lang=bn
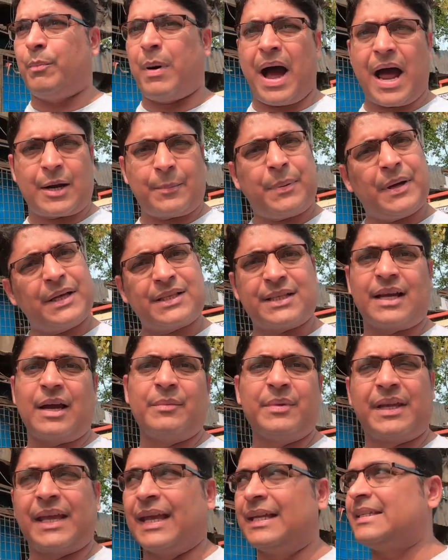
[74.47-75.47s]
বার পাঁচেক
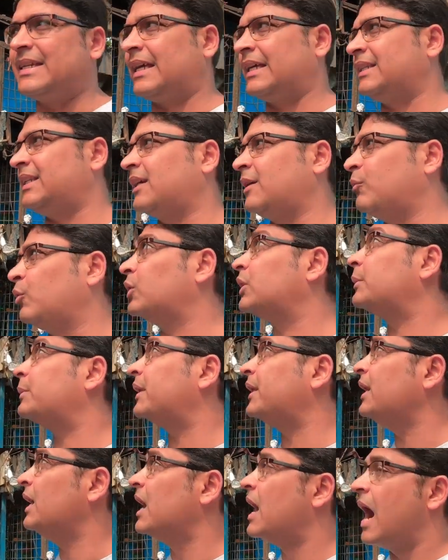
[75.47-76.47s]
আমি খেয়েছি এখান থেকে বলতে
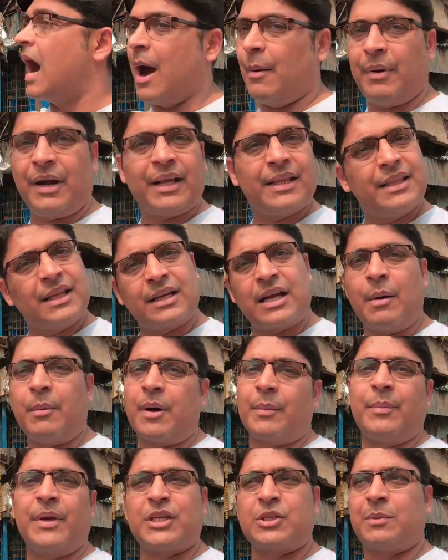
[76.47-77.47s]
পারি আমার এদের
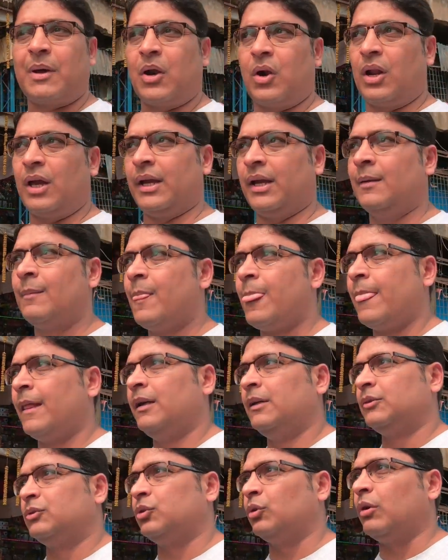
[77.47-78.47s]
খাবার বেশ ভালো লাগে
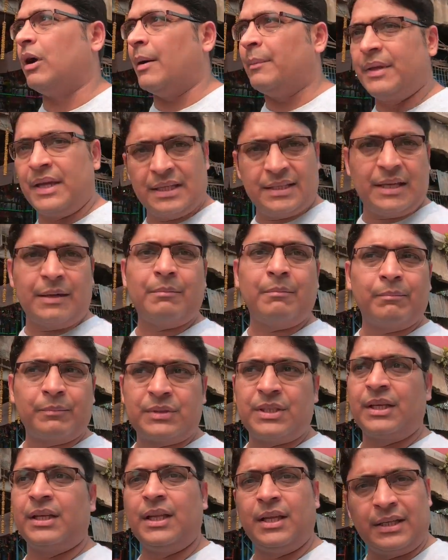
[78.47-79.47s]
তো আমি এদের
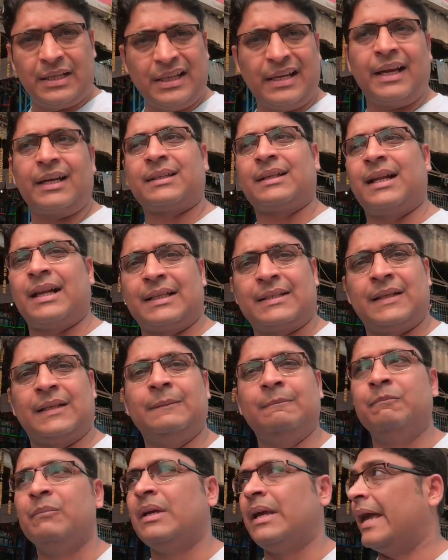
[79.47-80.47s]
যিনি ডিরেক্টর
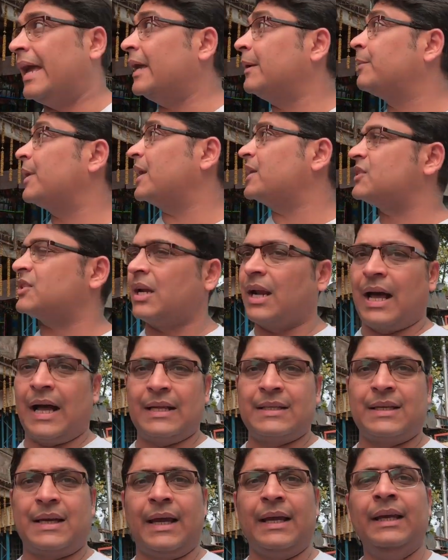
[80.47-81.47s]
আছেন এই ব্রাঞ্চটার
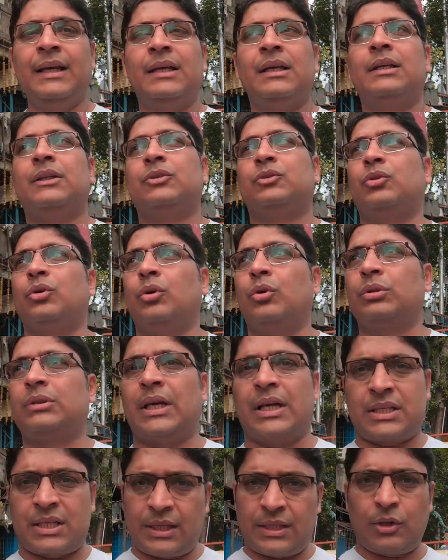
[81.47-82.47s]
হাজরায় তো
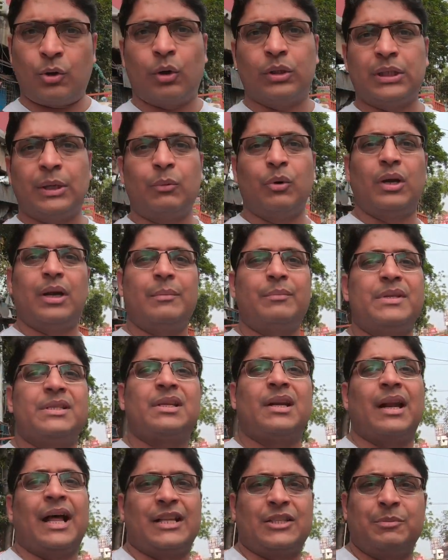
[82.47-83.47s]
তার সাথে কথা বললাম
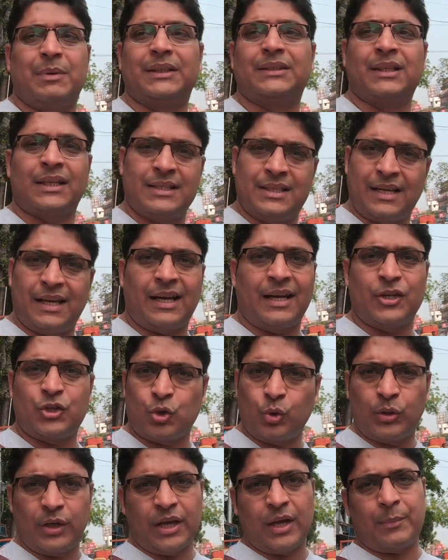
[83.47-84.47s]
মিস্টার রাজবাত্রা যে এখানে
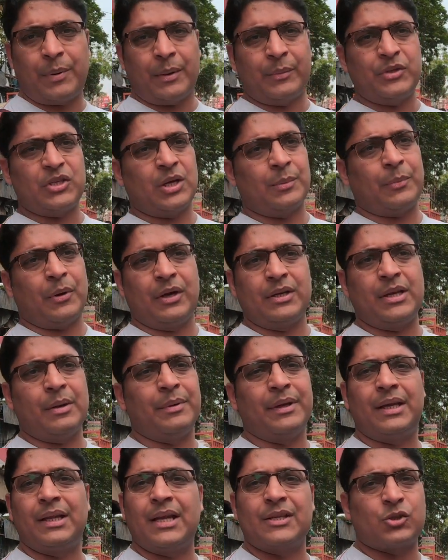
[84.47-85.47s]
শুটিংয়ের পারমিশন পাওয়া
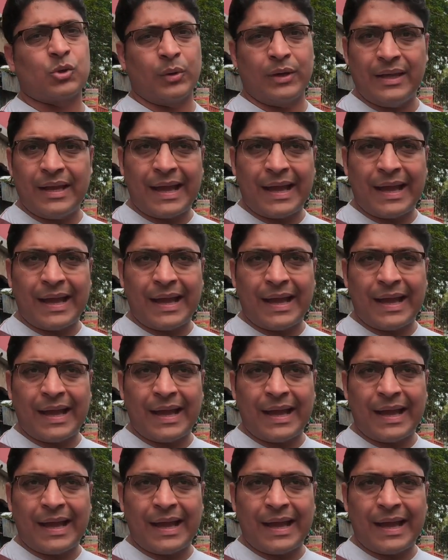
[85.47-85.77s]
যাবে কিনা সো হি